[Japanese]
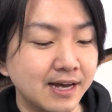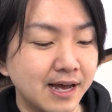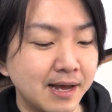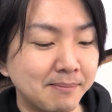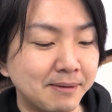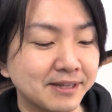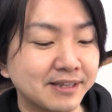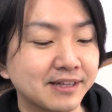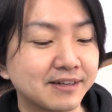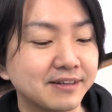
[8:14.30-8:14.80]
え
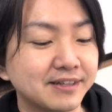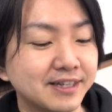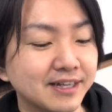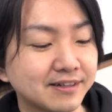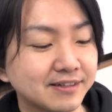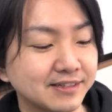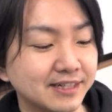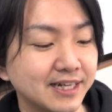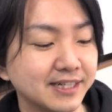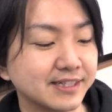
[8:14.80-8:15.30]
全く
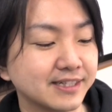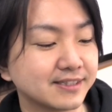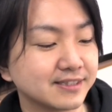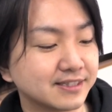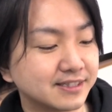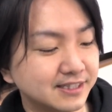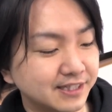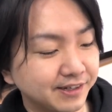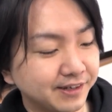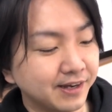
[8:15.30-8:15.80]
痛くないで
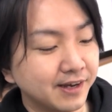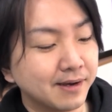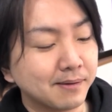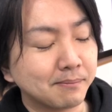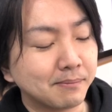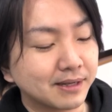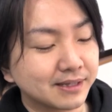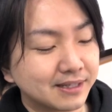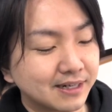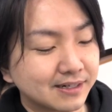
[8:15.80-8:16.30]
すし
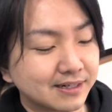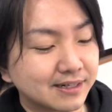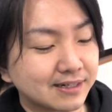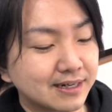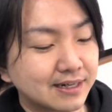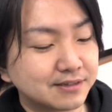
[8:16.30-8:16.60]
また価